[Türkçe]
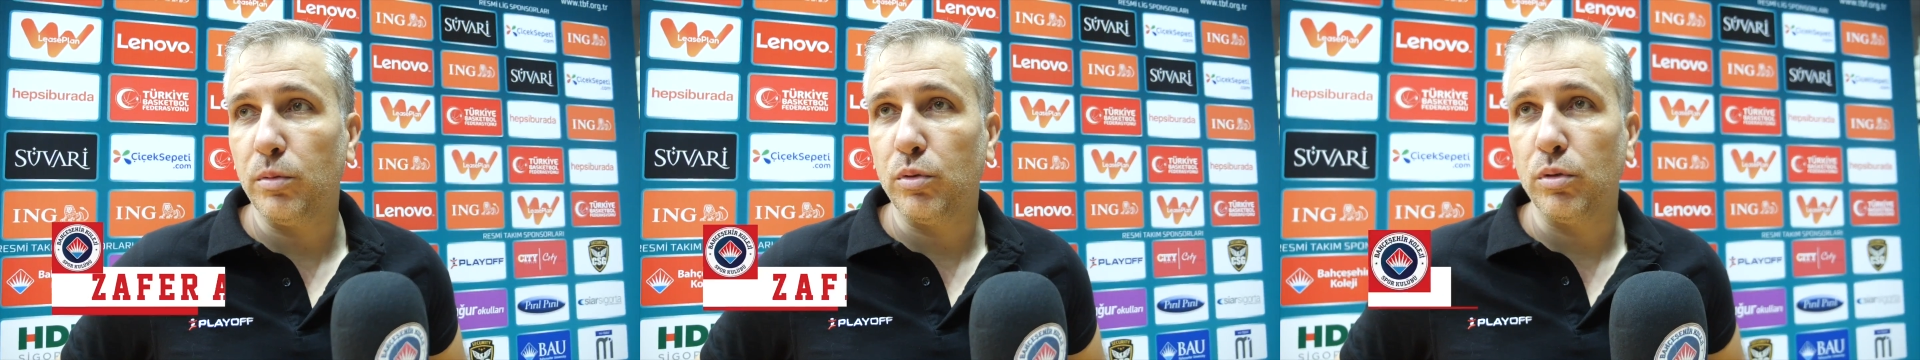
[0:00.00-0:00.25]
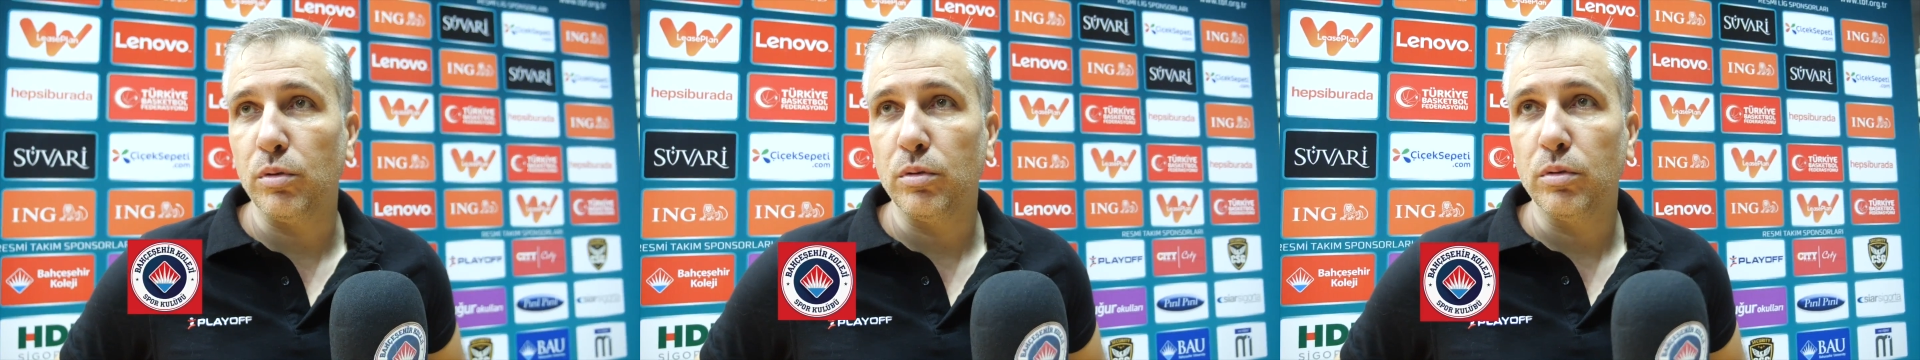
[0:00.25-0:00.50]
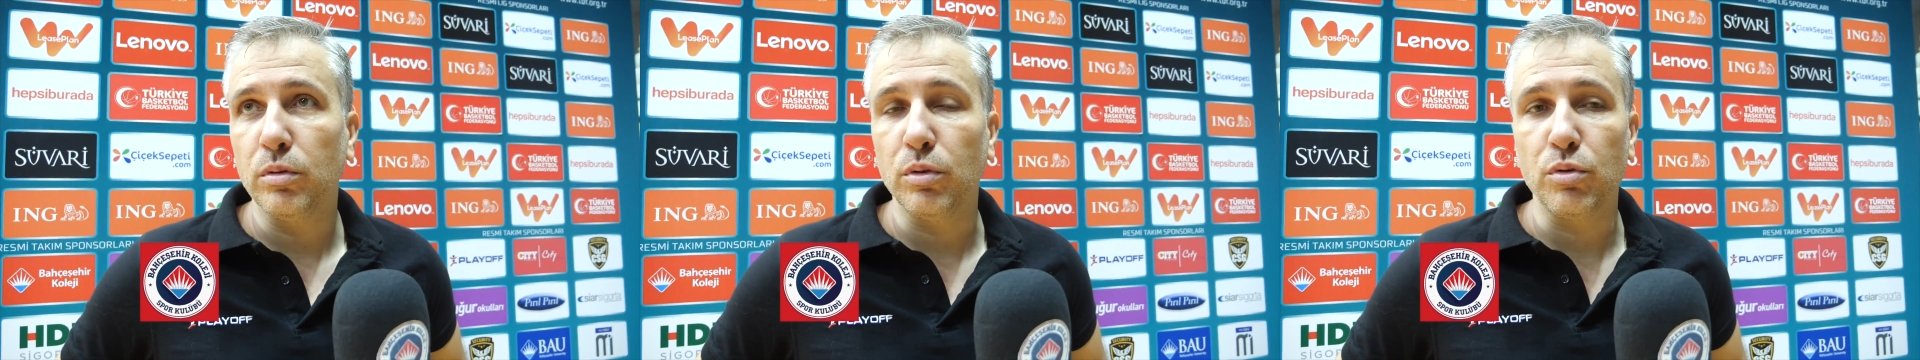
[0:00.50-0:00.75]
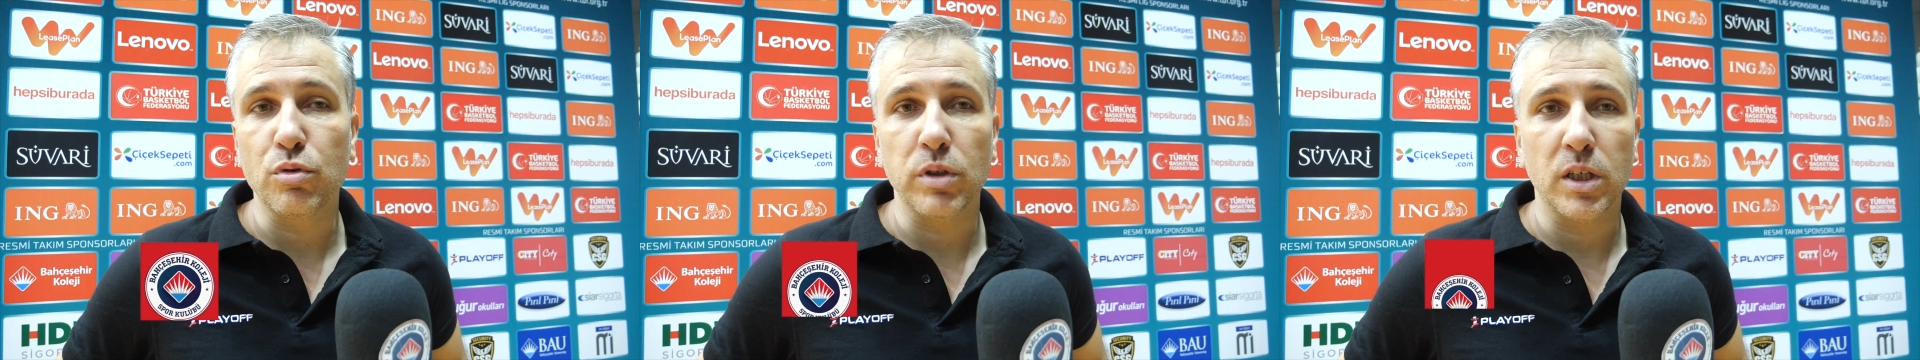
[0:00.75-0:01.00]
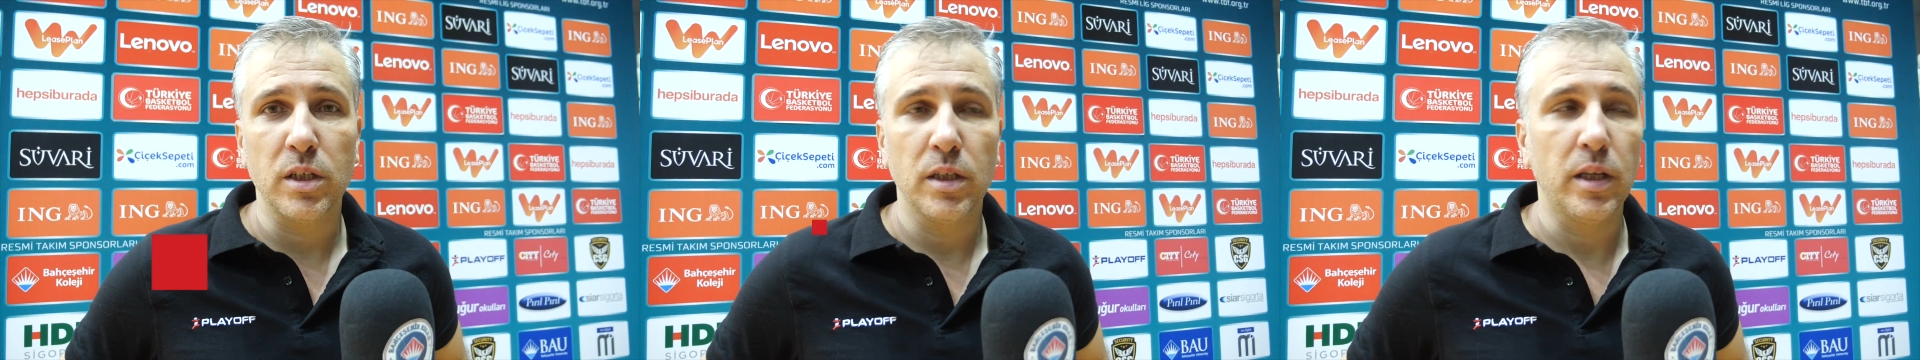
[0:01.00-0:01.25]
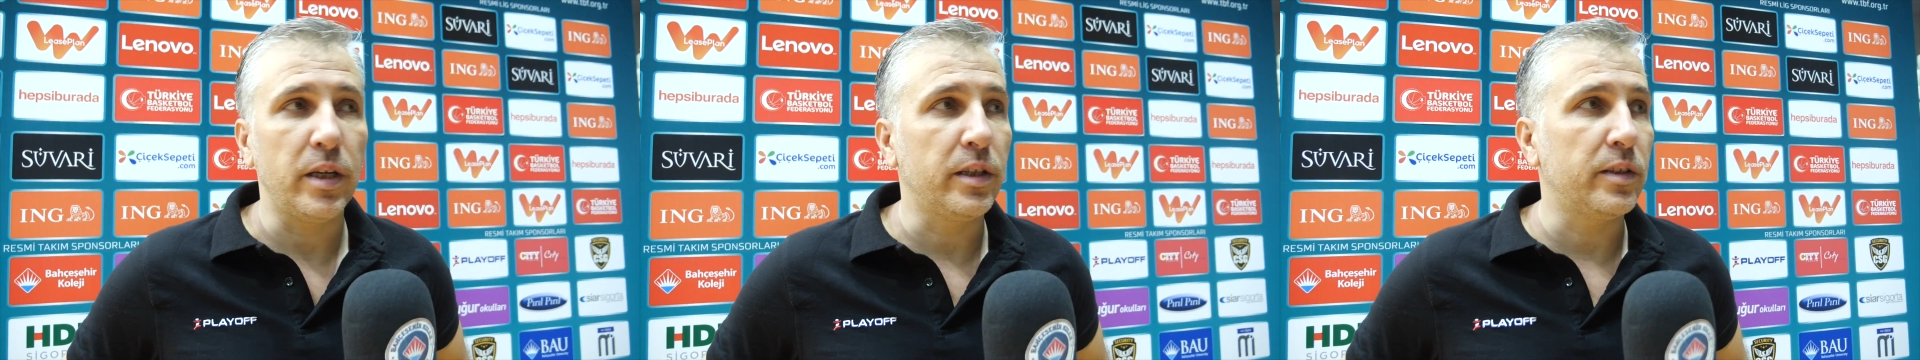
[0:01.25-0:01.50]
bütün oyuncular.
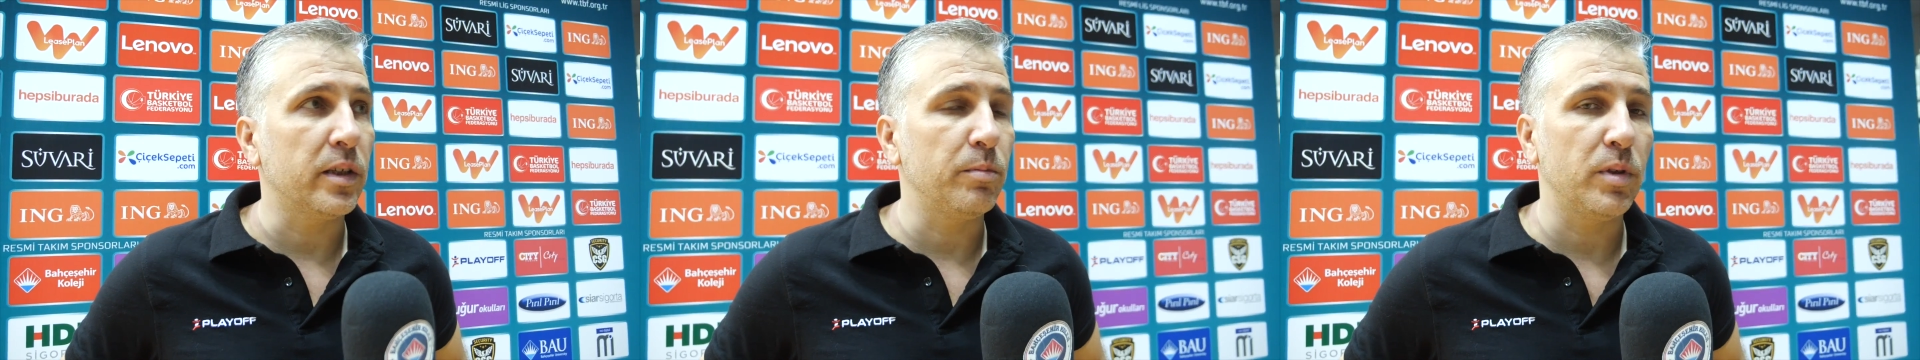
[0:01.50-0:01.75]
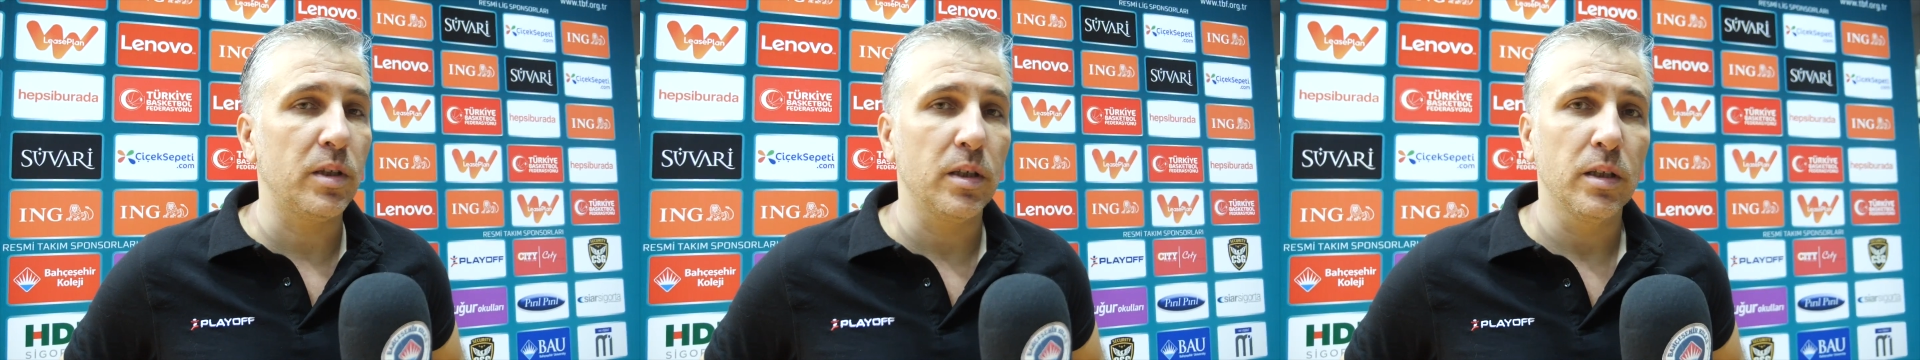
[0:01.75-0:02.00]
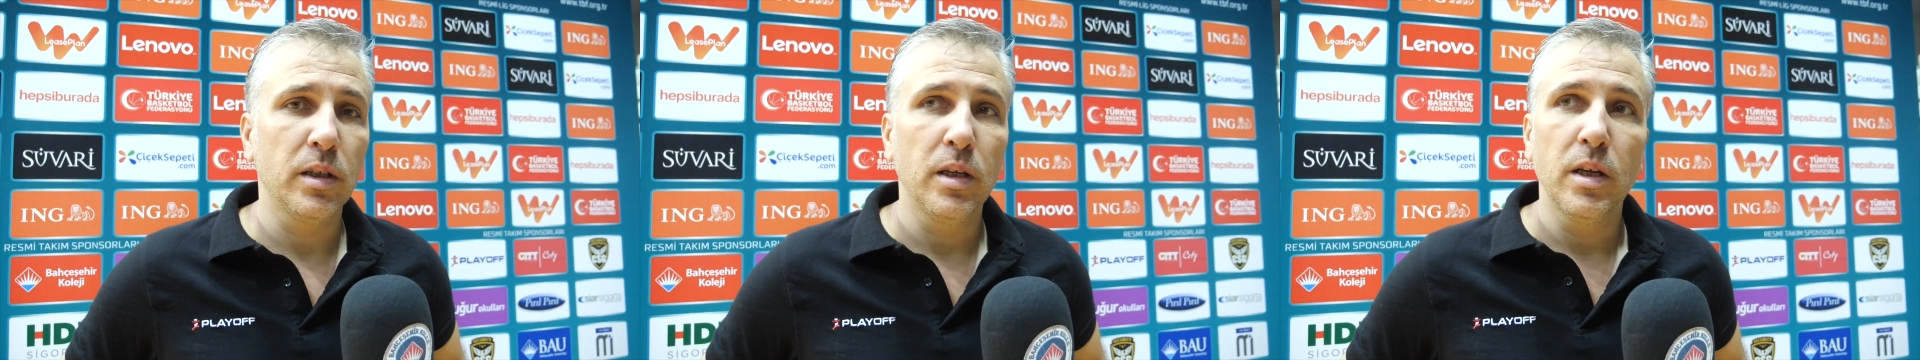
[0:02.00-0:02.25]
Her iki takımda da.